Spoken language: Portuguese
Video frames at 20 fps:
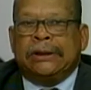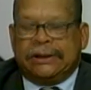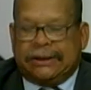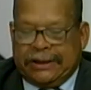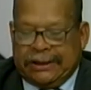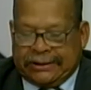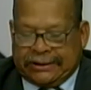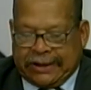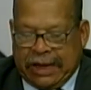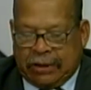
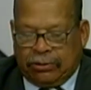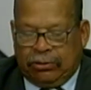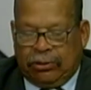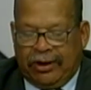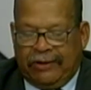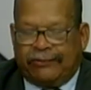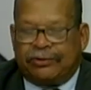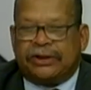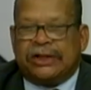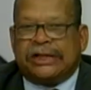que está no
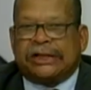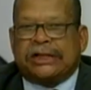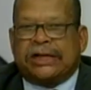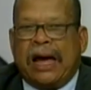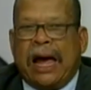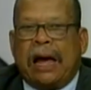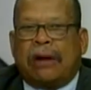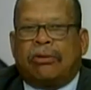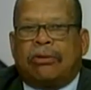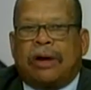livro de
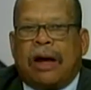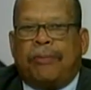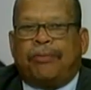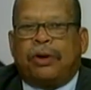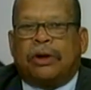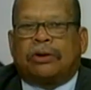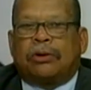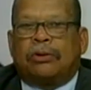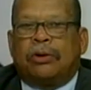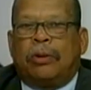Tiago,
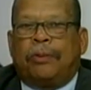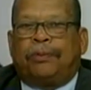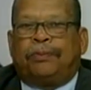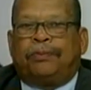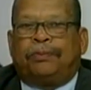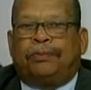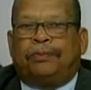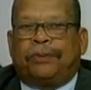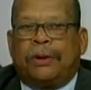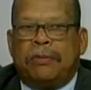capítulo
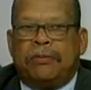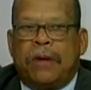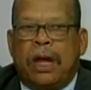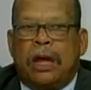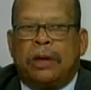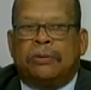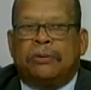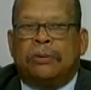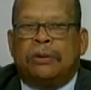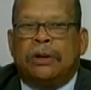
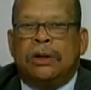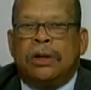1,